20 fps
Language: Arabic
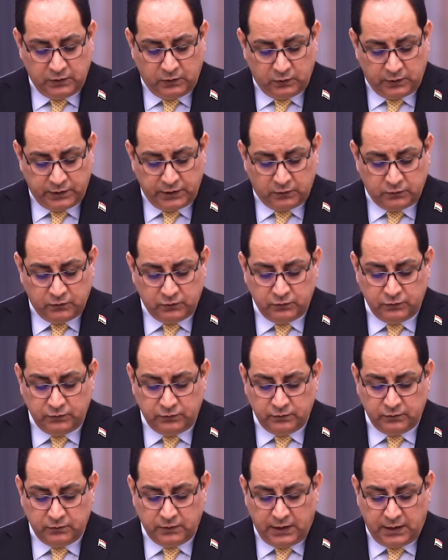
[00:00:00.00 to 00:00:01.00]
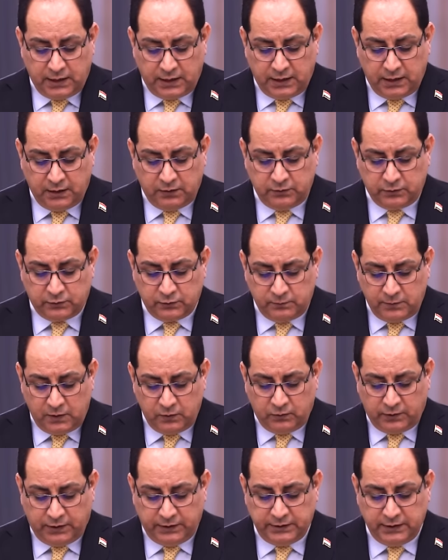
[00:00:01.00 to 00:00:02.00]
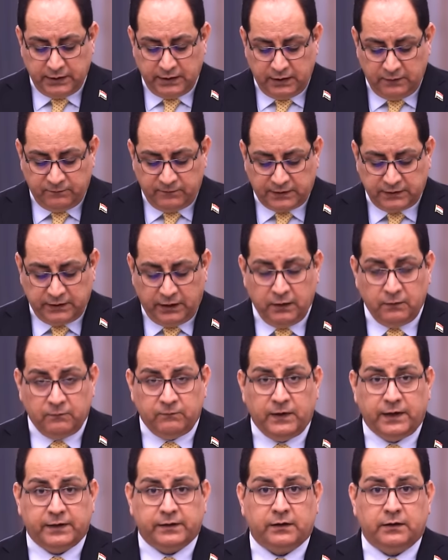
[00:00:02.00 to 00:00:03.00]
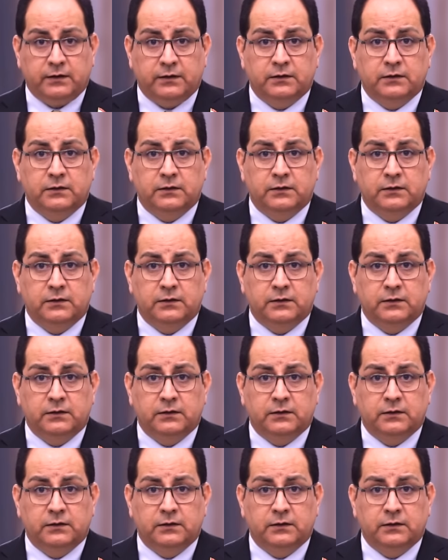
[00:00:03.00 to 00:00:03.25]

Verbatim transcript: ويكون آخر موعد لفتح الفرع